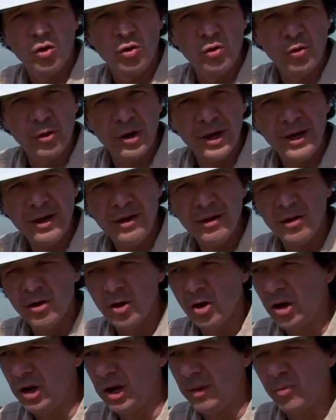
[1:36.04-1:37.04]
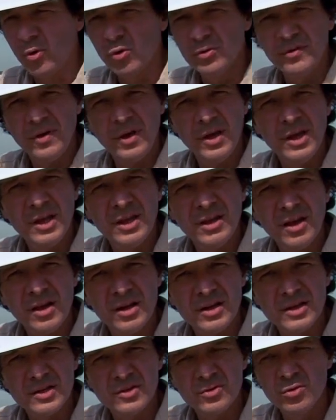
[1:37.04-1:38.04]
l'urée, les protéines,
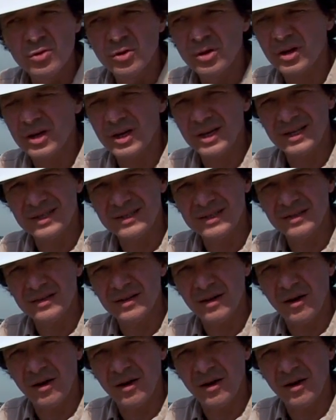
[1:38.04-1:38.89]
les sucres, etc.